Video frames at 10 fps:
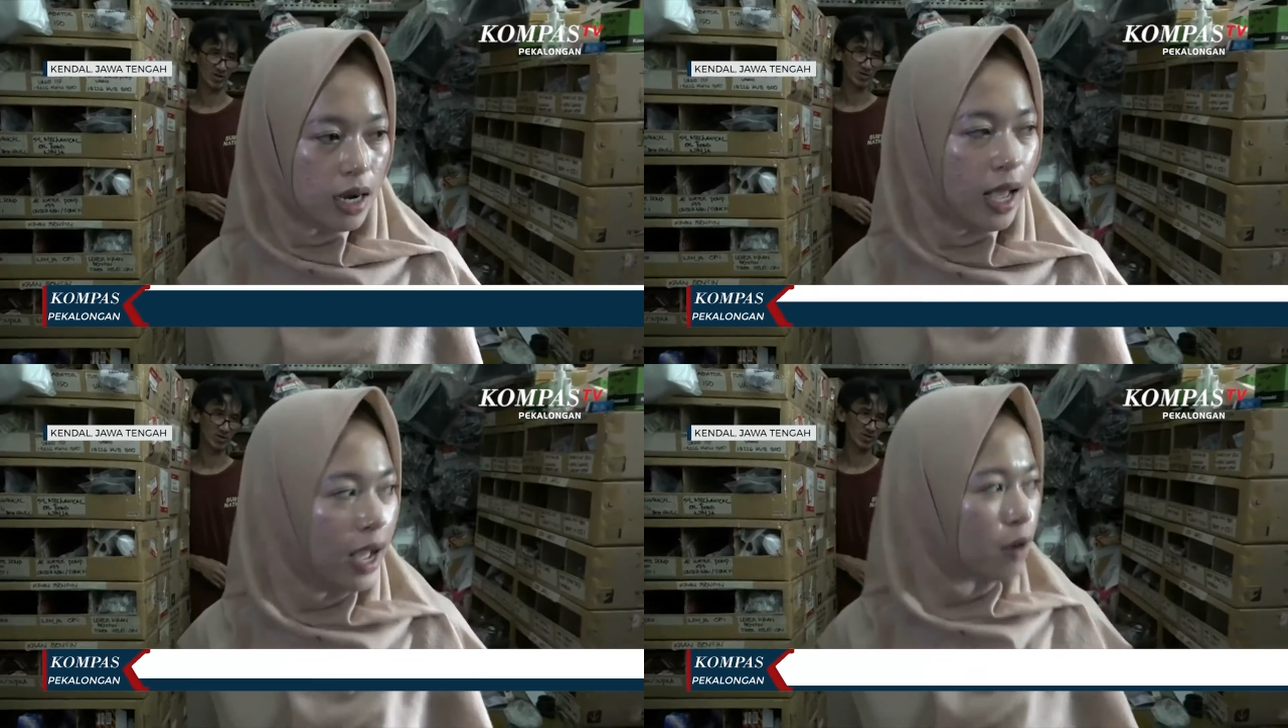
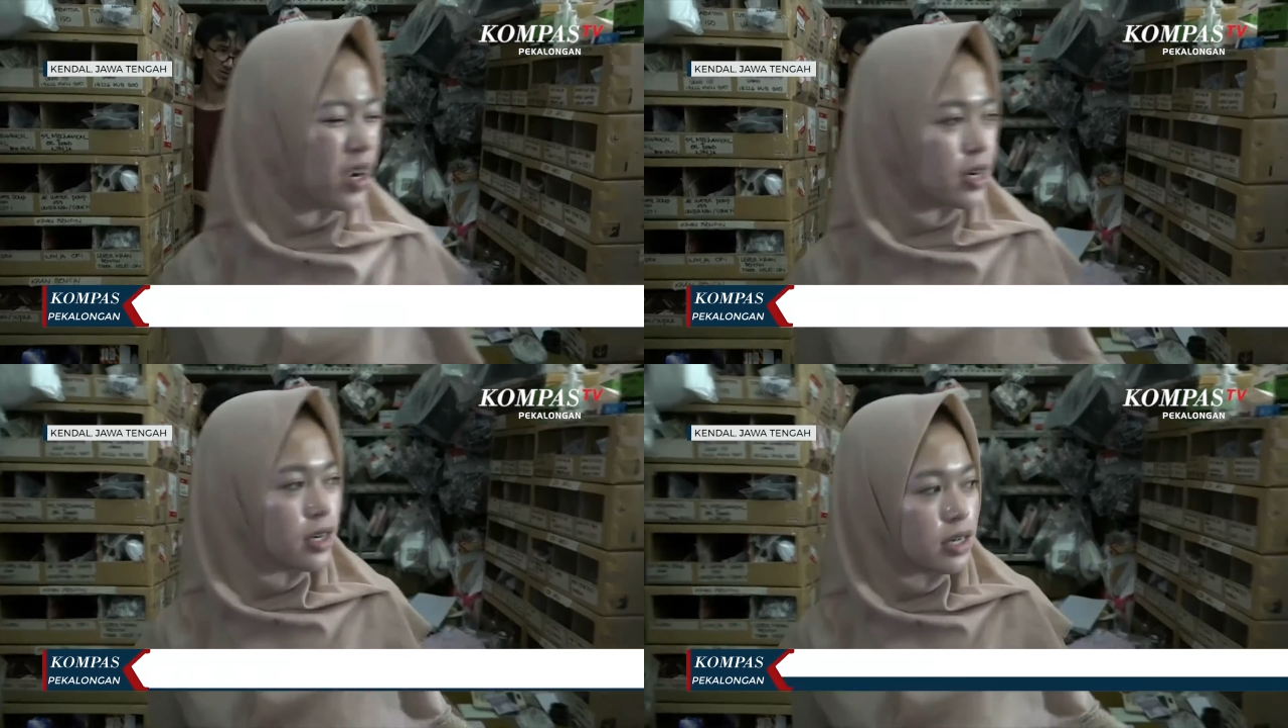Lah
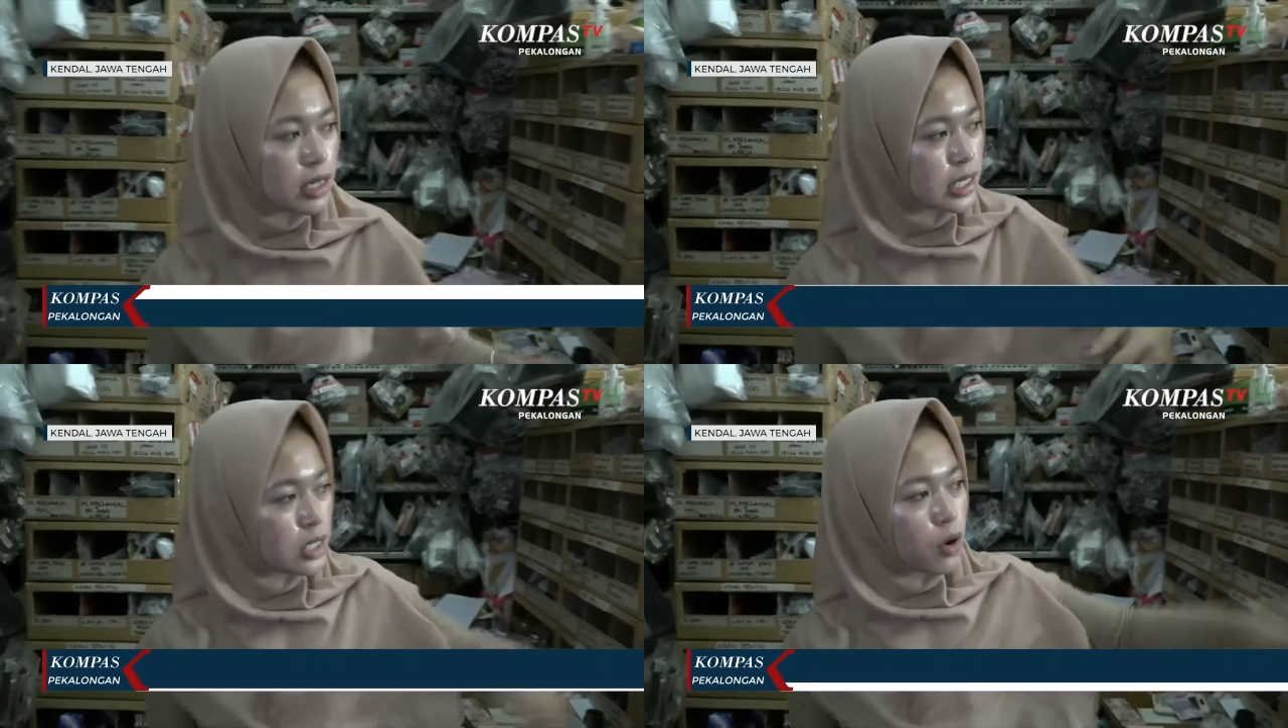aku kan
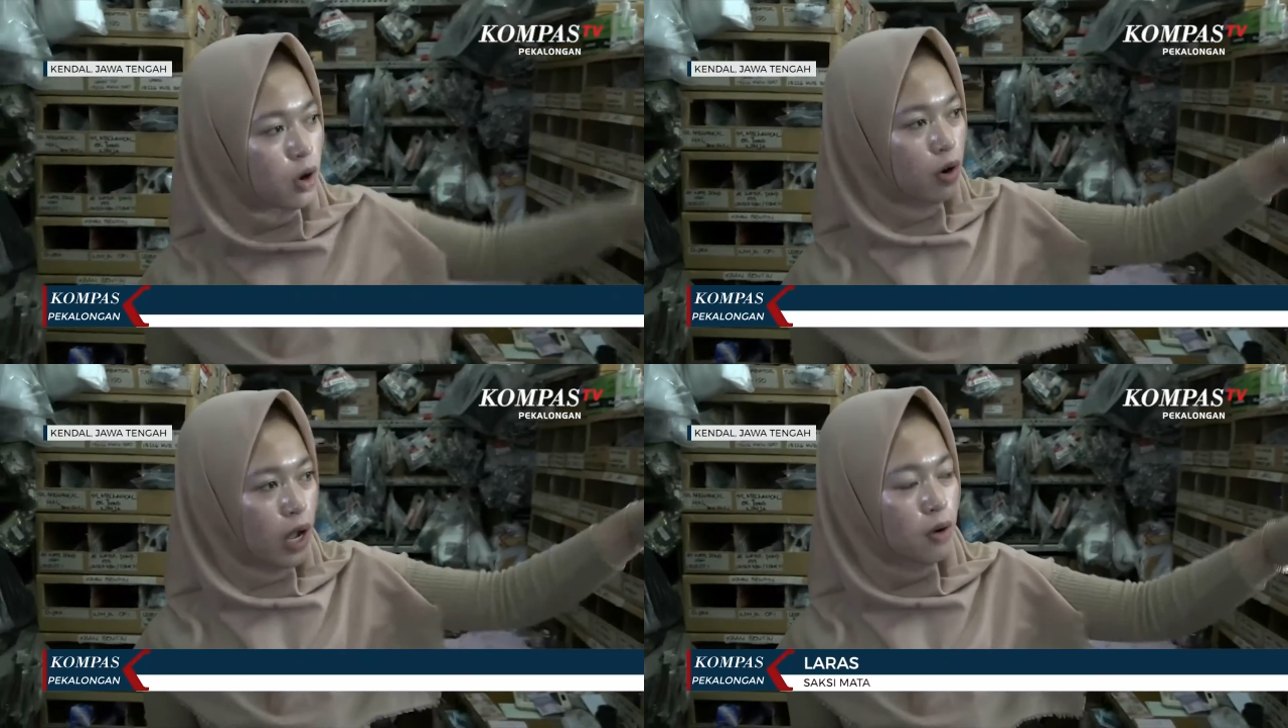di
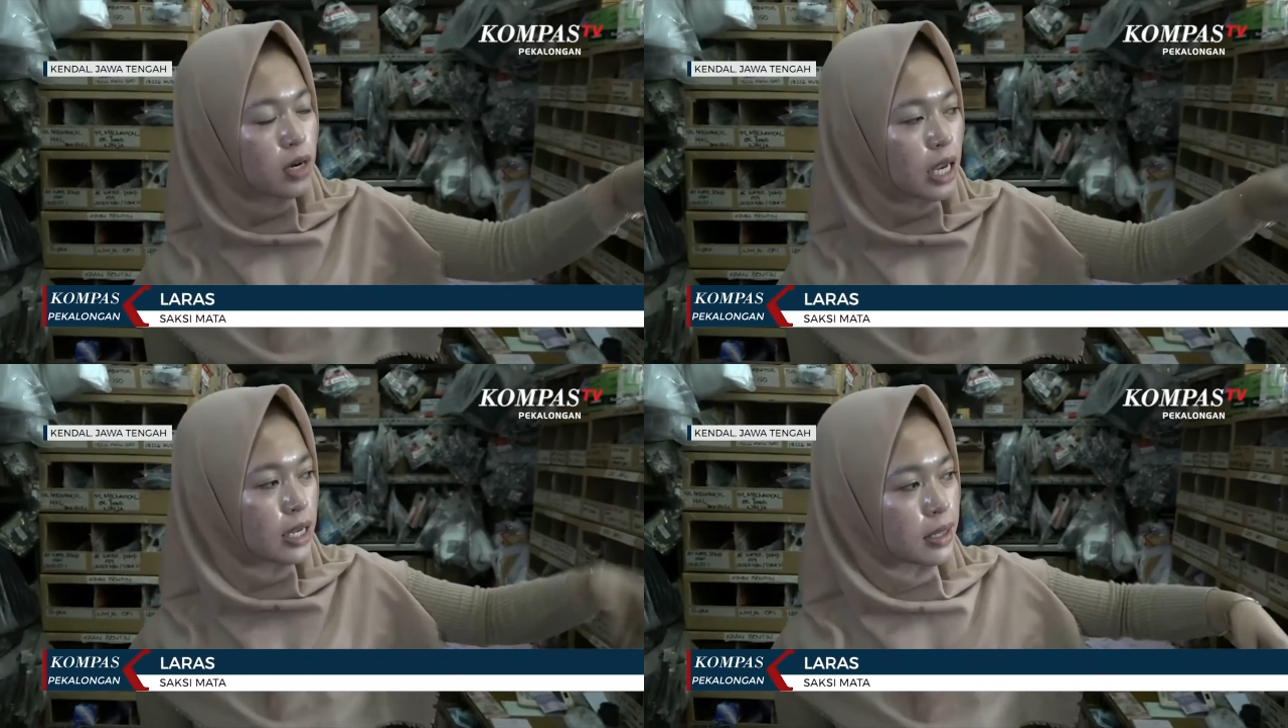situ loh,
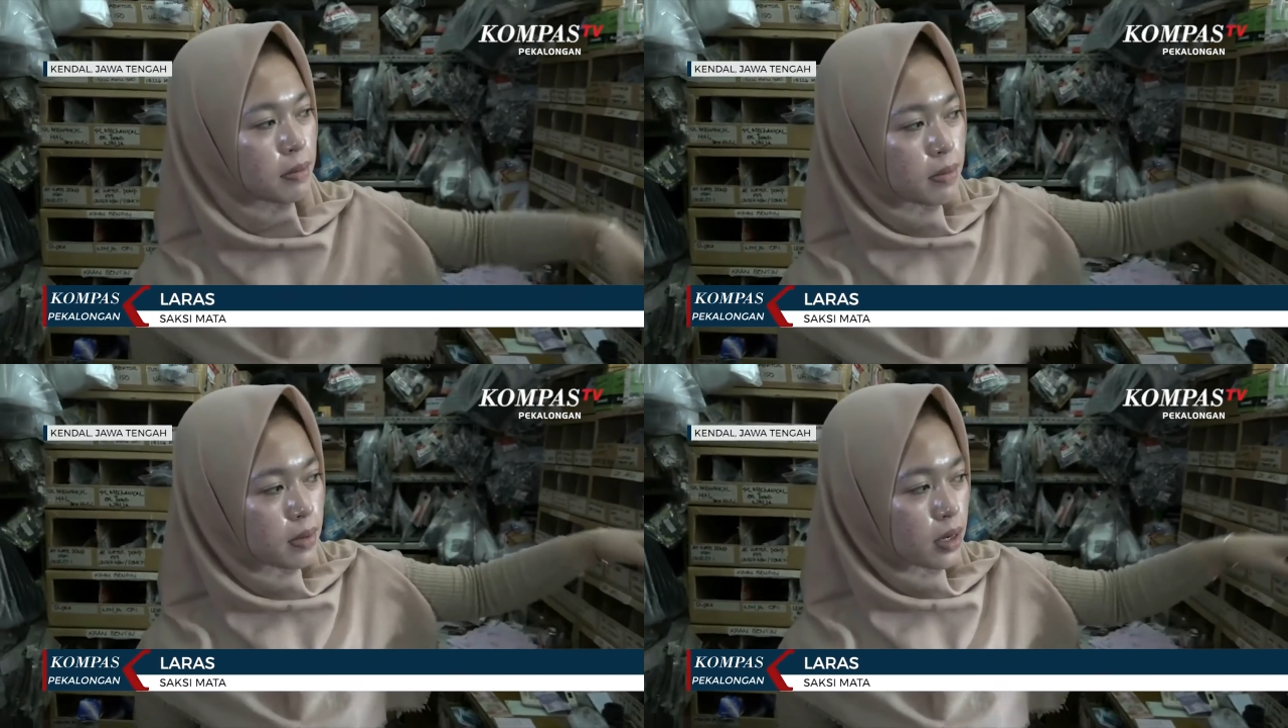aku lihat-lihat